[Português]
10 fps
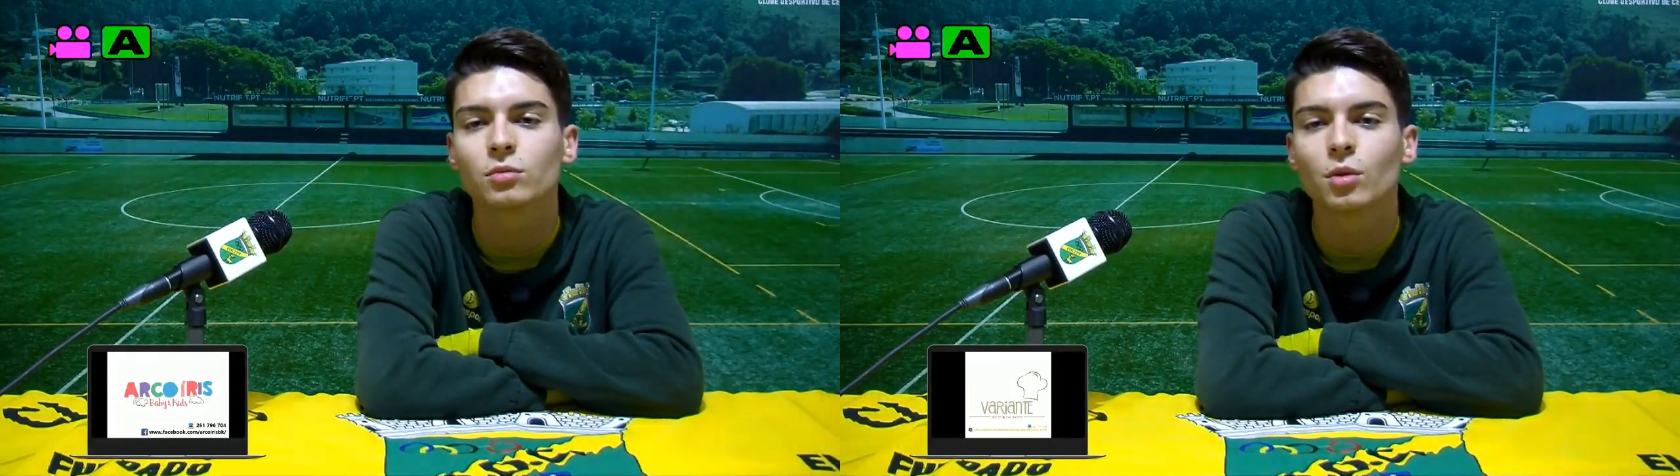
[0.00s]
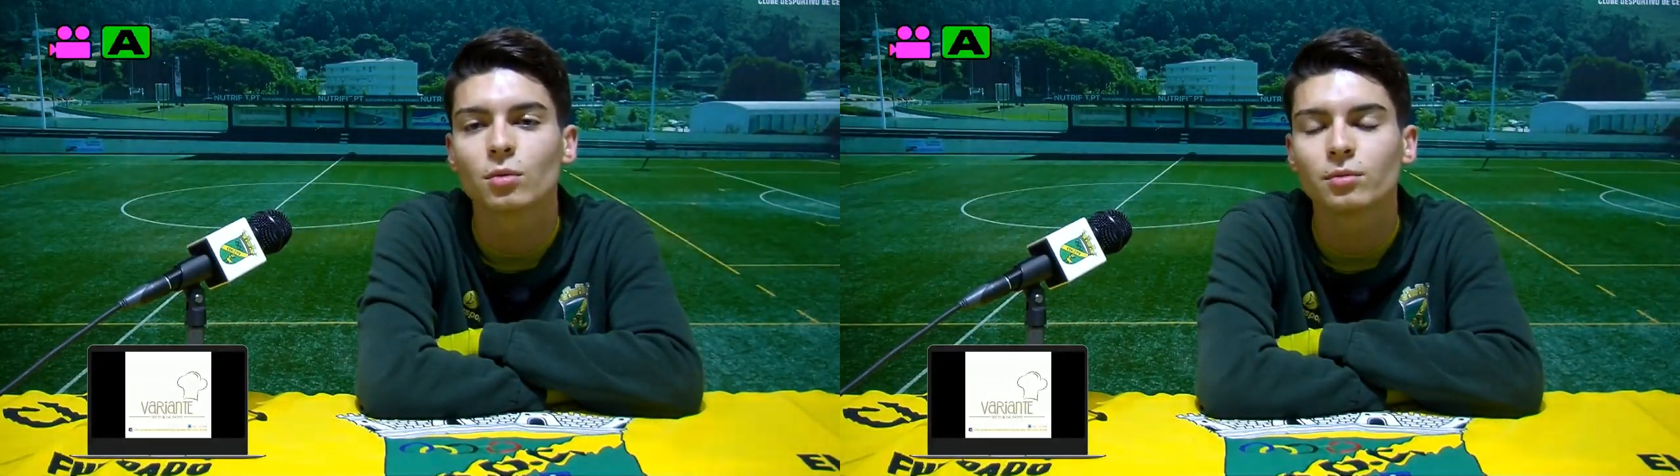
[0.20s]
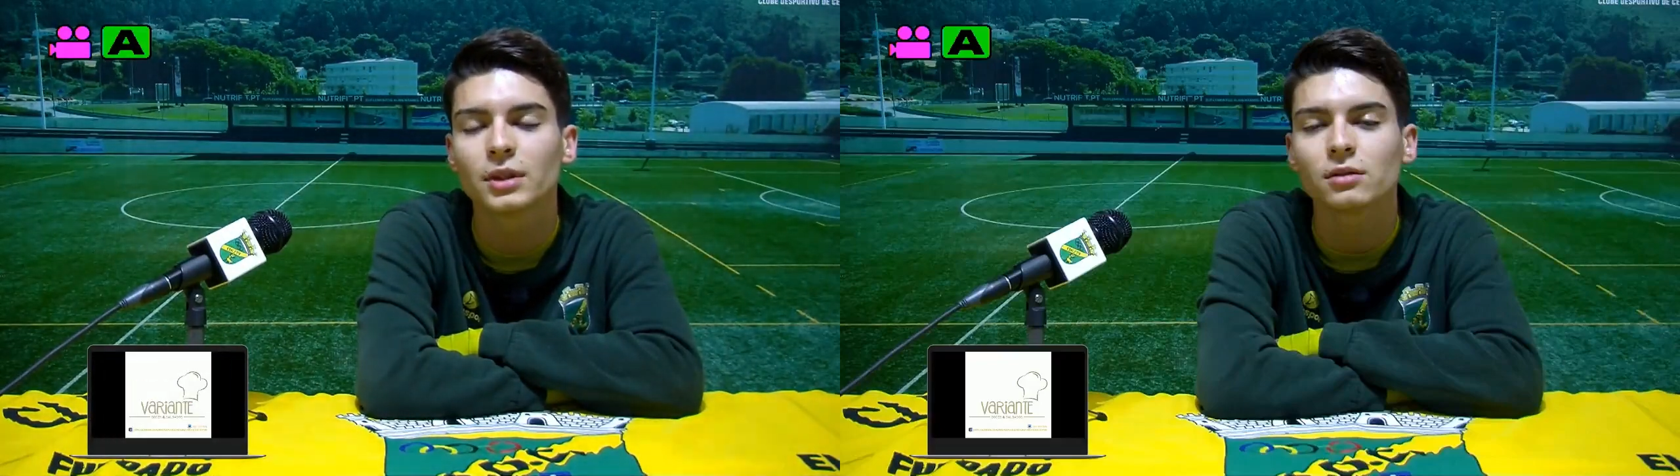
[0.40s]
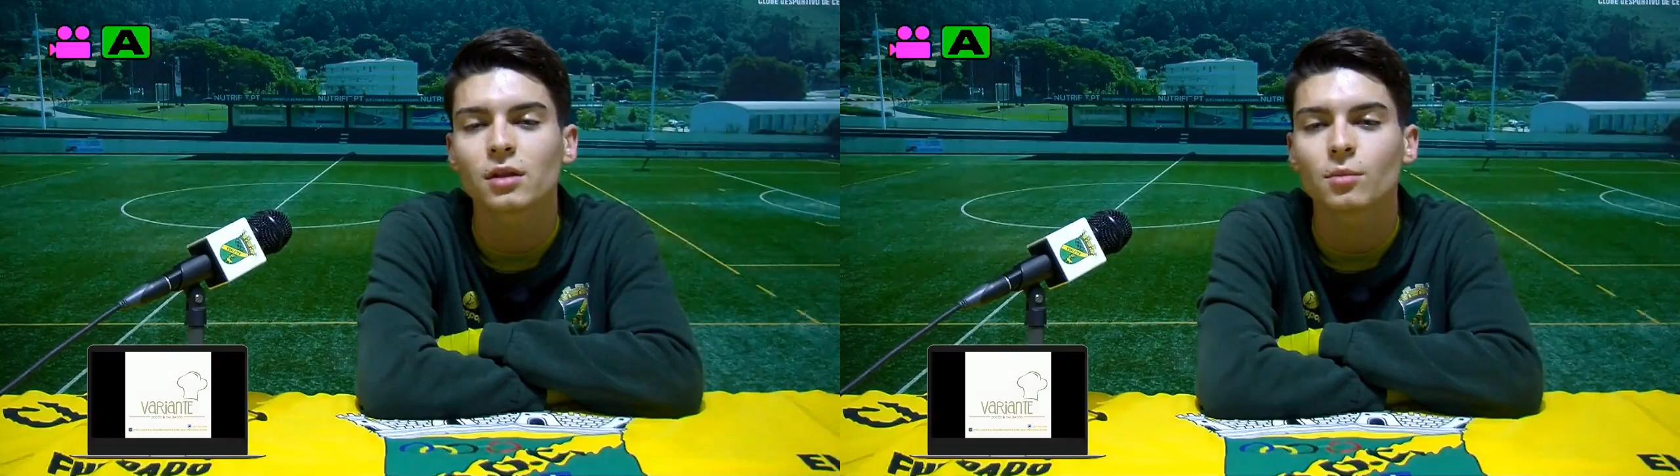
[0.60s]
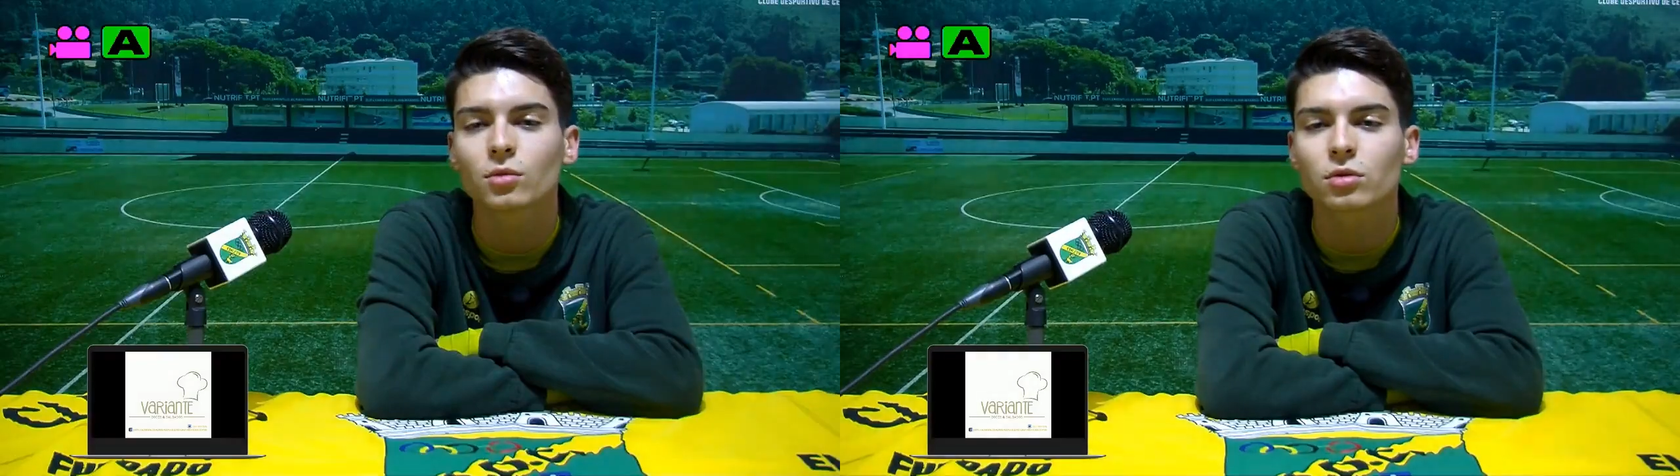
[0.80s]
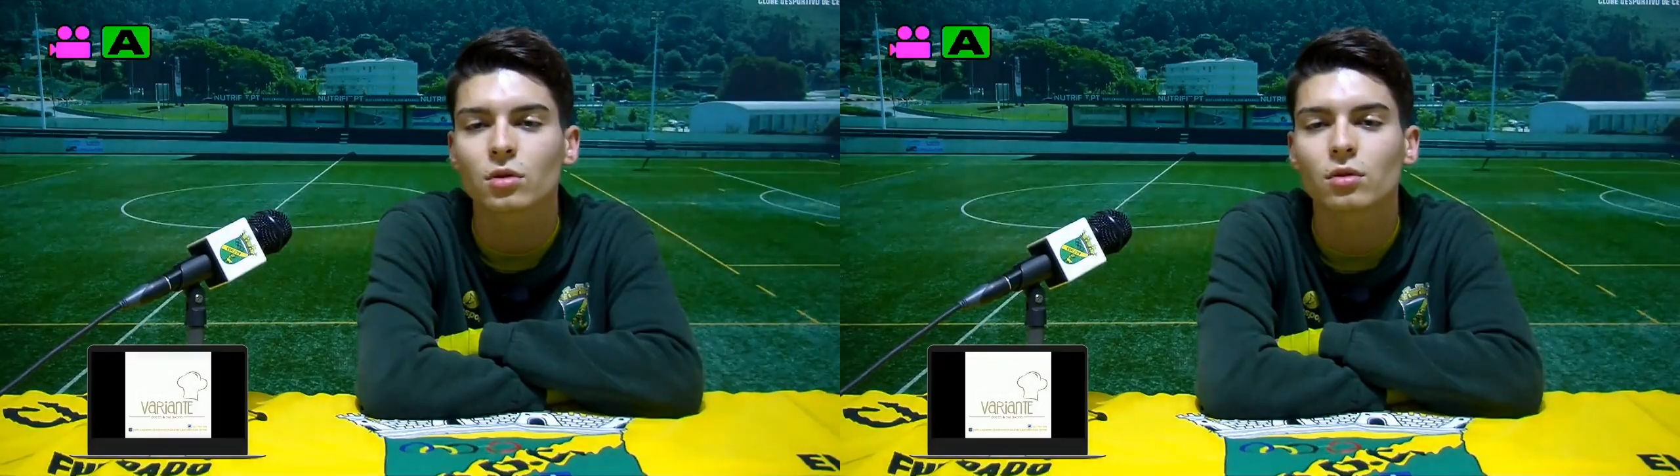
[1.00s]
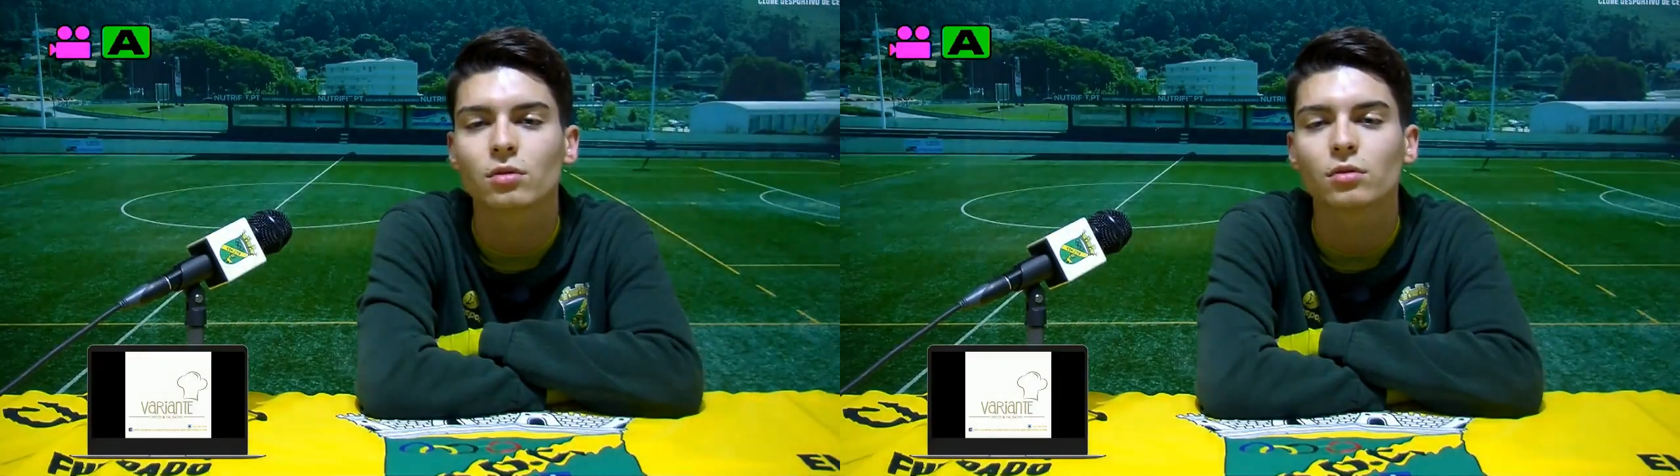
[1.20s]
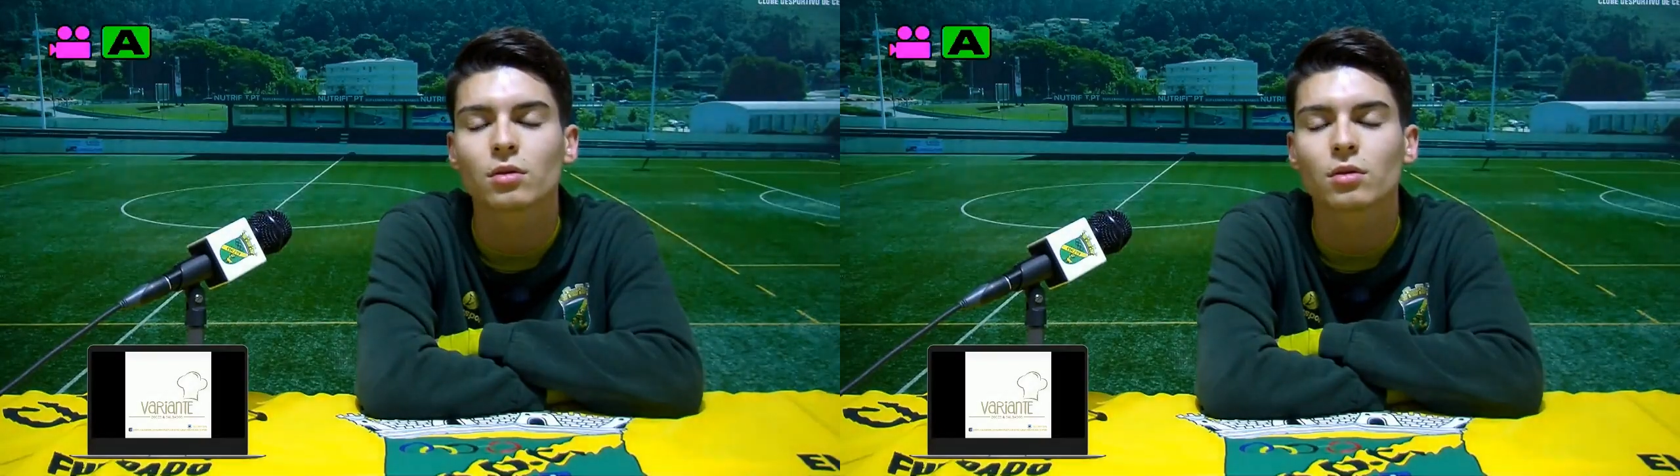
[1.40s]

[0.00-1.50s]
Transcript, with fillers: bom momento, estamos com,